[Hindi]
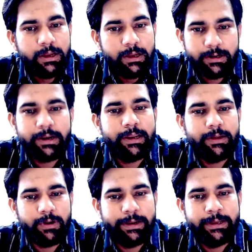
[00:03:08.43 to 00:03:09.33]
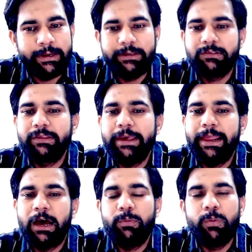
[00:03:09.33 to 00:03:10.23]
रहने वाली है इसके
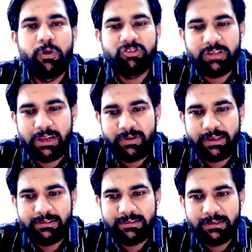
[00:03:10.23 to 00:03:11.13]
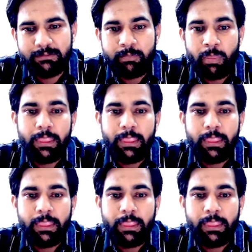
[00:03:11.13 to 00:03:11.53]
अलावा भी बहुत सारी वैकेंसीज है